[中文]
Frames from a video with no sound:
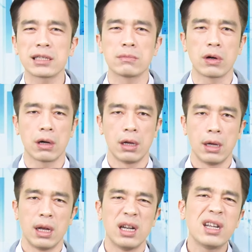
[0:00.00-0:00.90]
什么
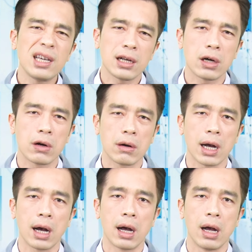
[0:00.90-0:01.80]
利空
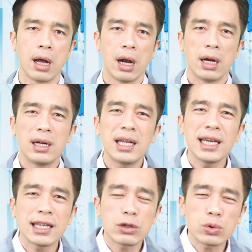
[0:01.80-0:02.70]
啊，
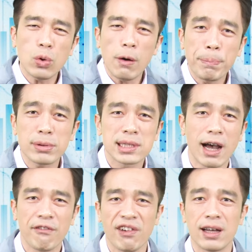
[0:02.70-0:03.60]
利多不
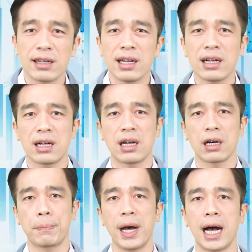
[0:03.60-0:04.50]
涨反而更
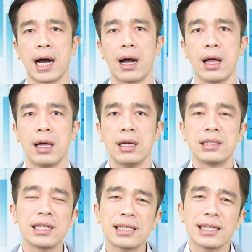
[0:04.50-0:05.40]
可怕、啊。
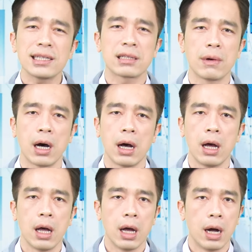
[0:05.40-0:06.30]
现在是什么？
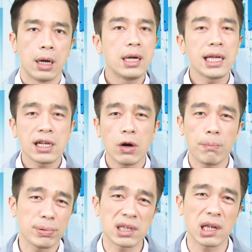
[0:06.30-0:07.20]
利
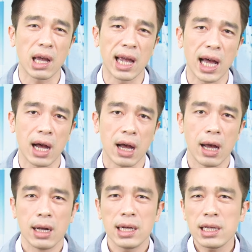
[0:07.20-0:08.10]
空不跌呀、啊，
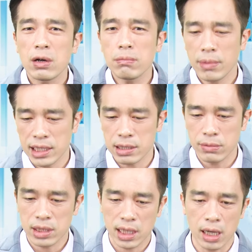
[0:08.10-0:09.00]
利空没什
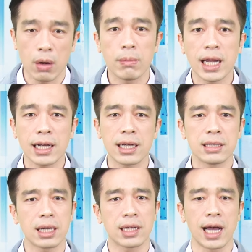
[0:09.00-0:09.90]
么跌。我们来看
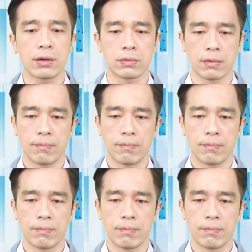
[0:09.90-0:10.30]
一下台股，